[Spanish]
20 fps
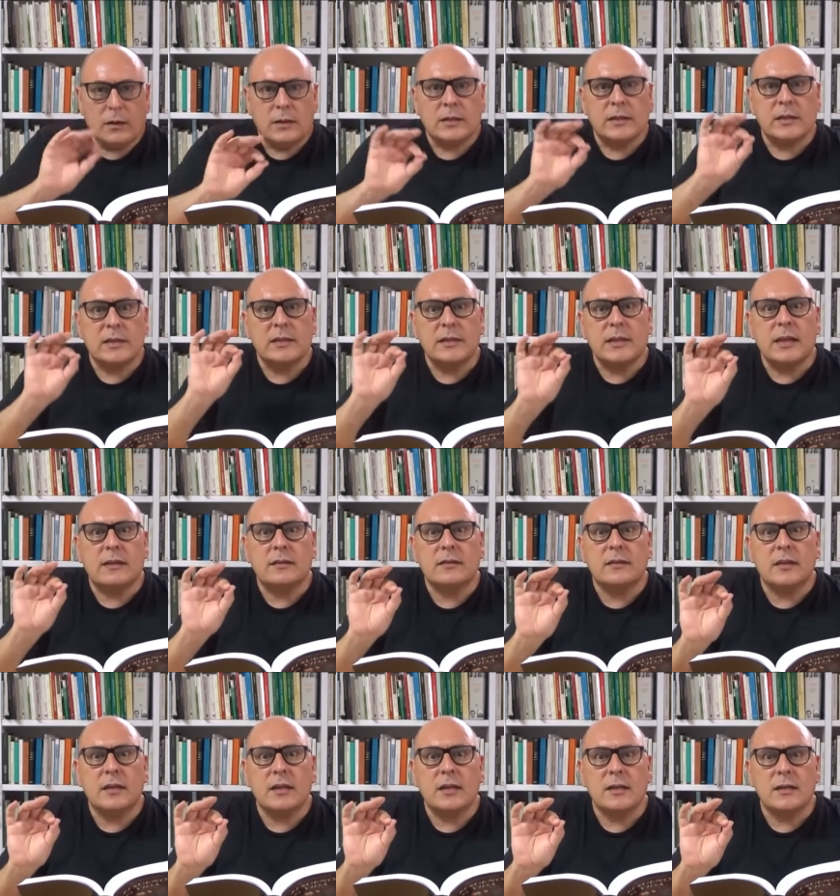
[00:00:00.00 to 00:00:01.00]
Tres
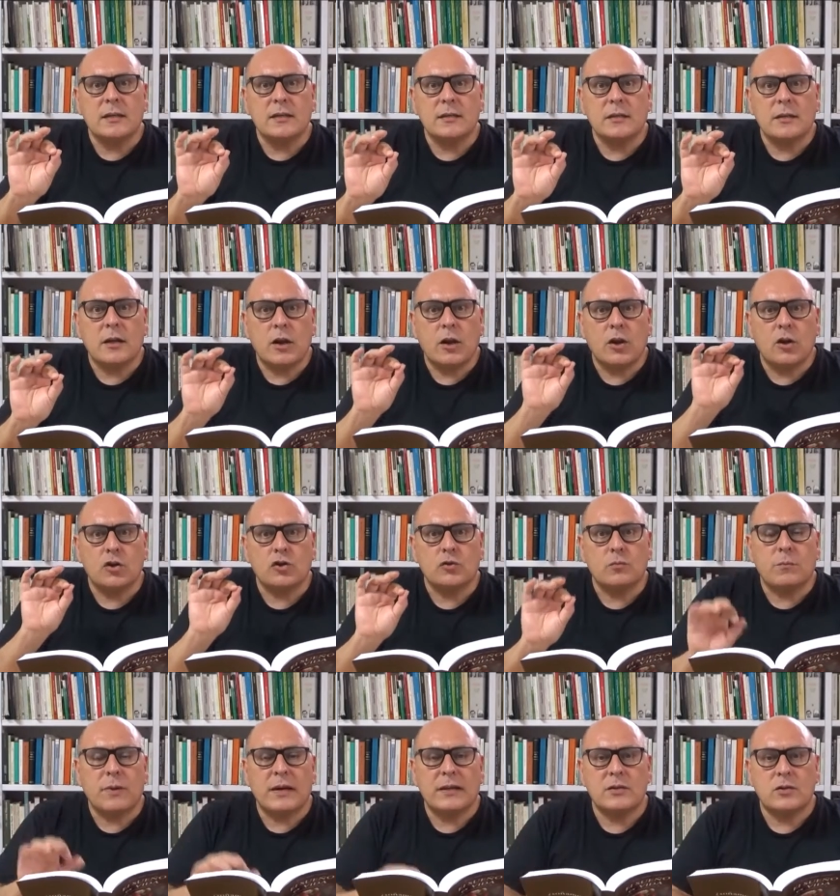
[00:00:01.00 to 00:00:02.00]
eran tres los
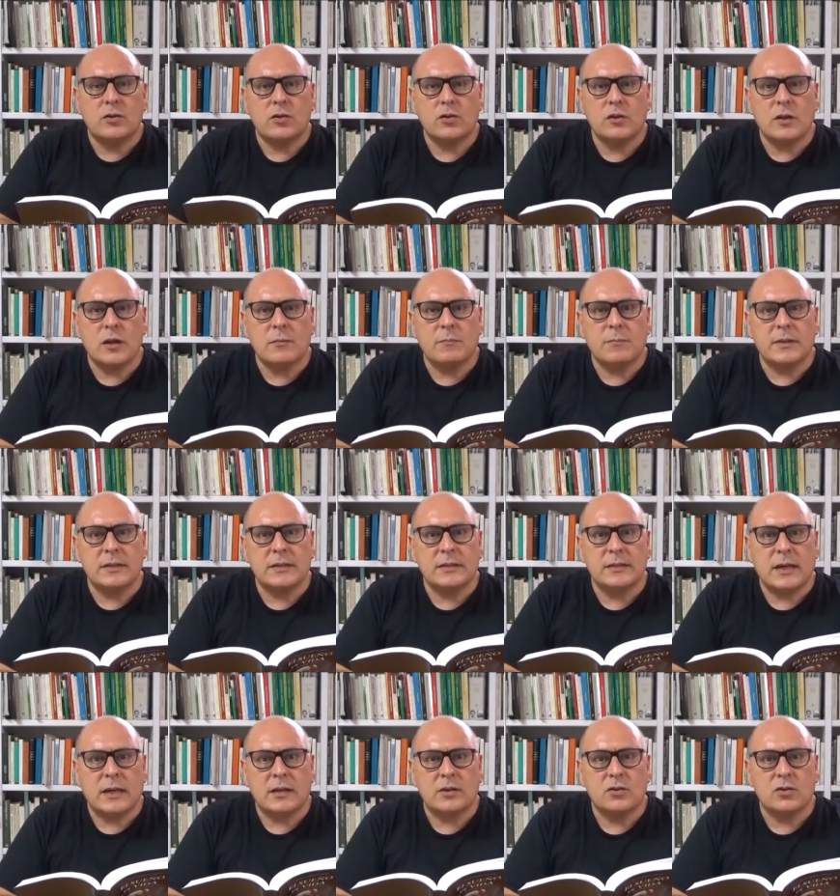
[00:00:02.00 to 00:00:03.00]
pasos del
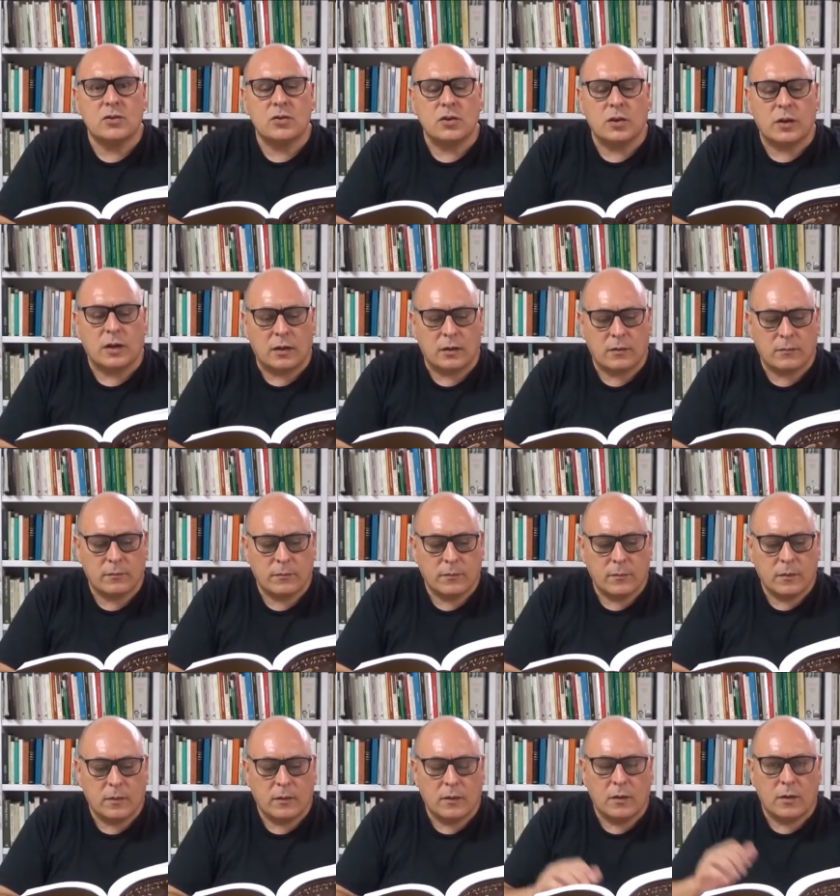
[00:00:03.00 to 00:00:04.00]
pensar soñar.
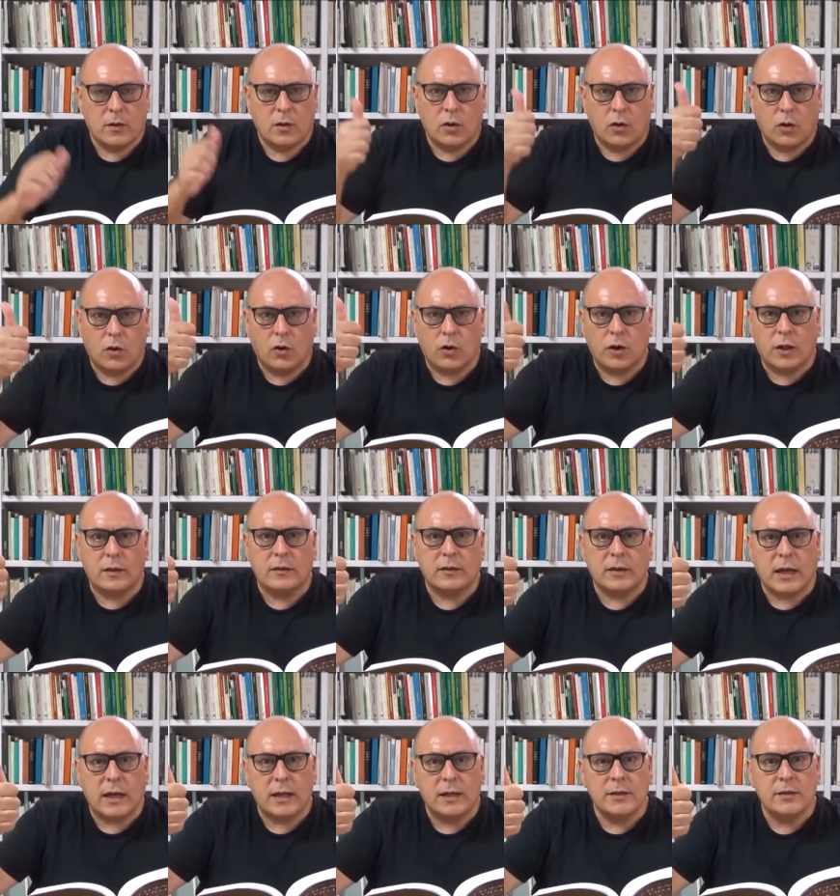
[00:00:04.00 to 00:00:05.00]

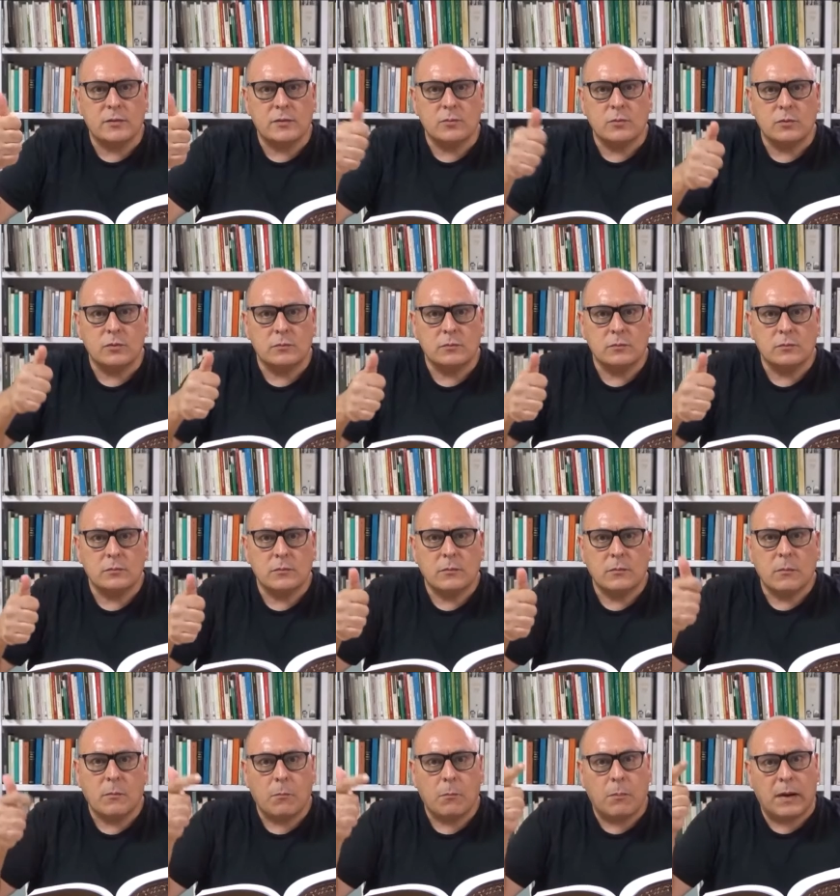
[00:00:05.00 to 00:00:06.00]
Orientalismo,
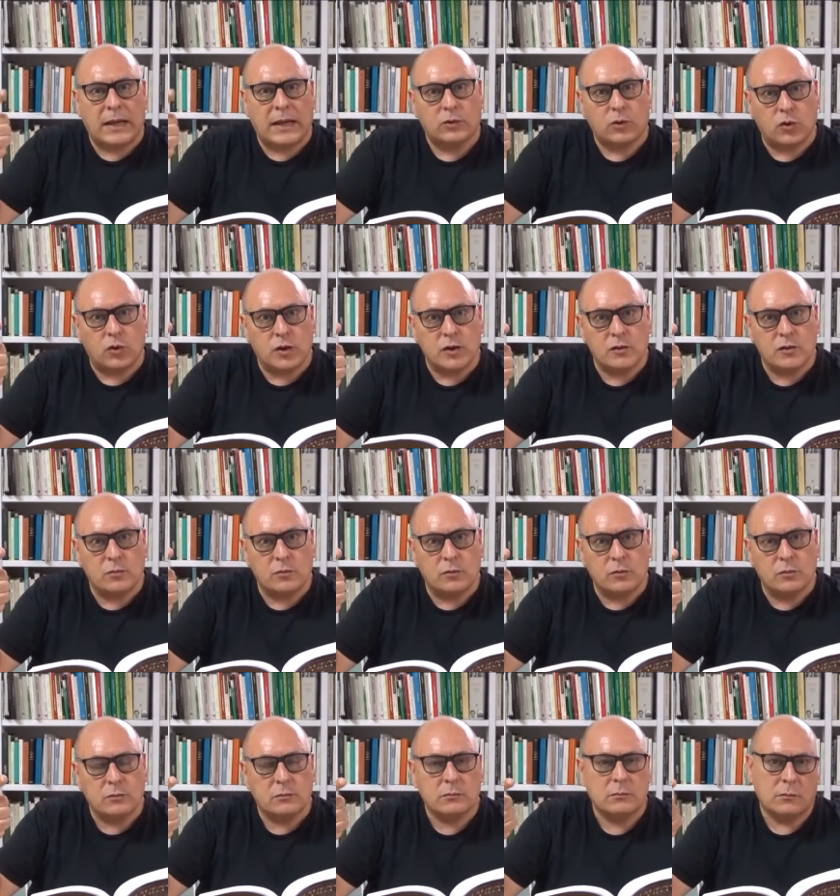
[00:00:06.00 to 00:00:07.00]

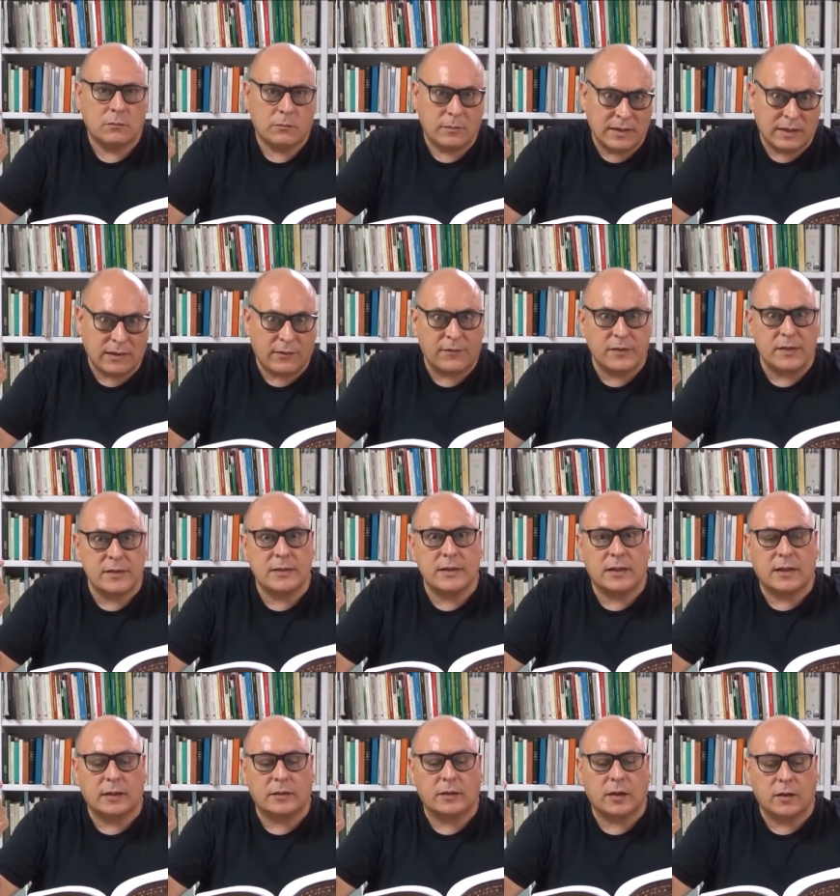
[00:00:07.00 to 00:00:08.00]
platonismo,
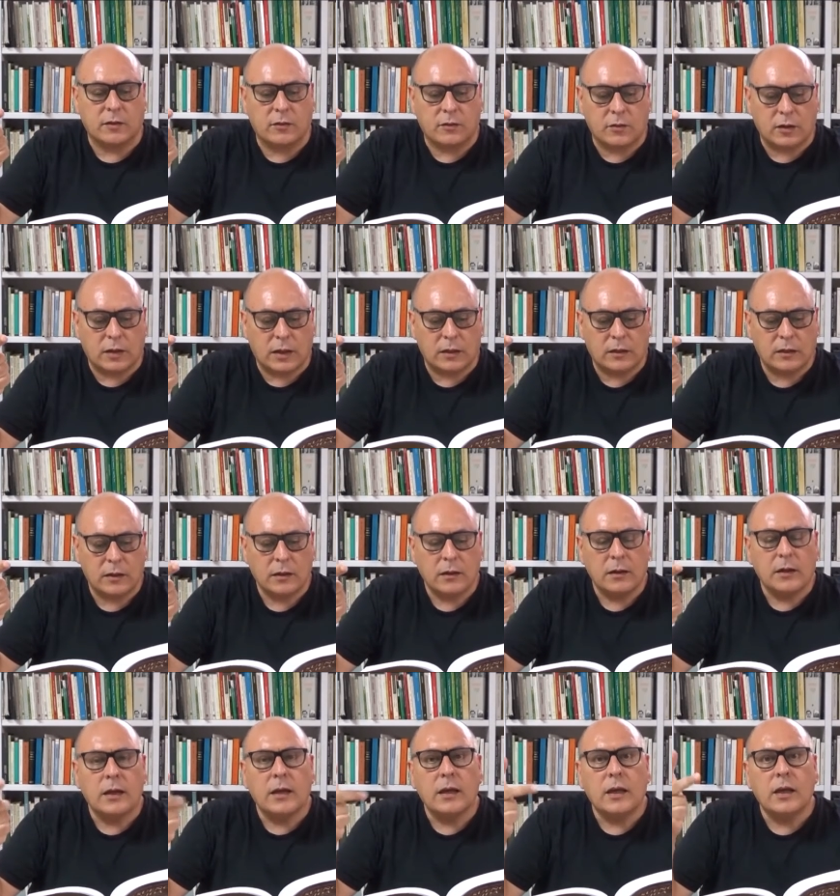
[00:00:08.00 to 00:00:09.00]
metafísica tradicional
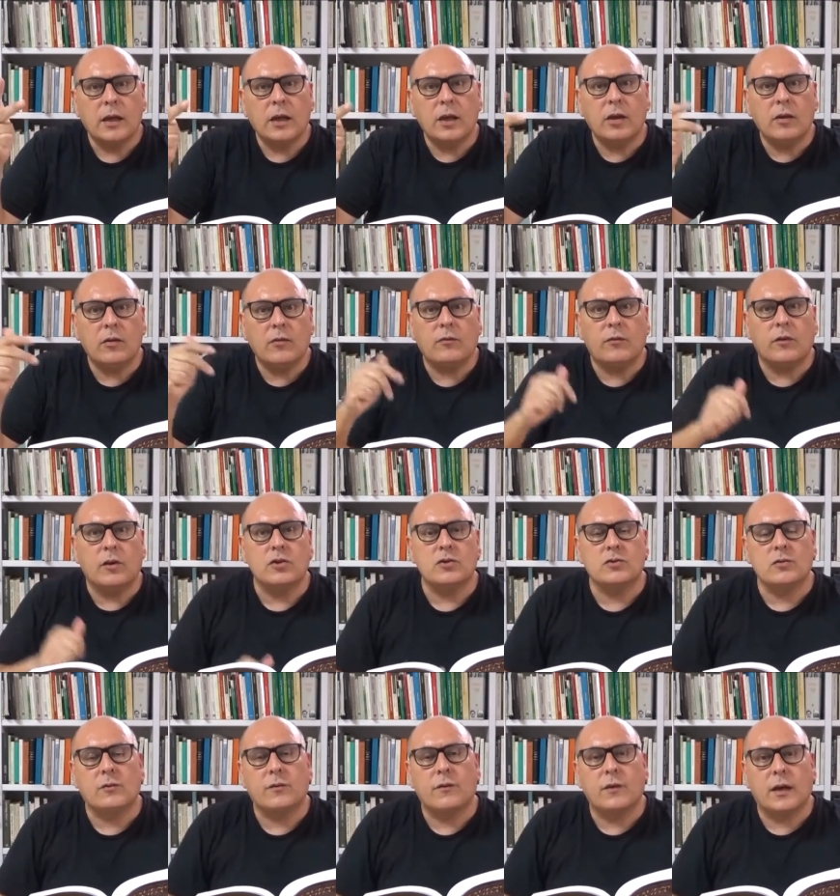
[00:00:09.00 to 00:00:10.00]
y
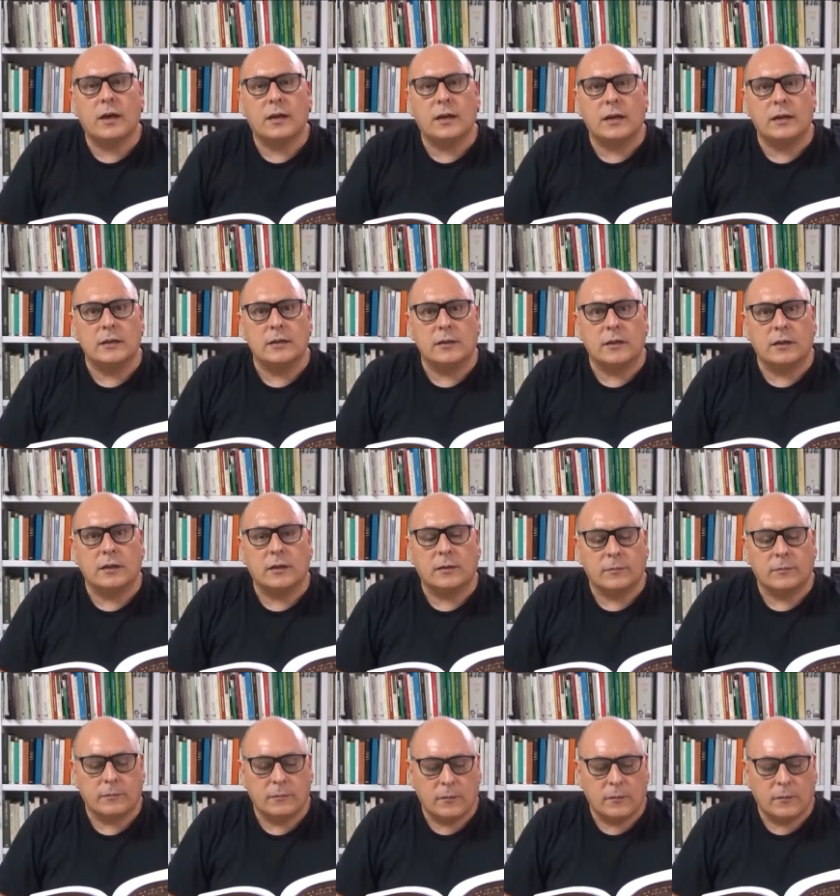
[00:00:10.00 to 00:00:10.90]
filosofía analítica.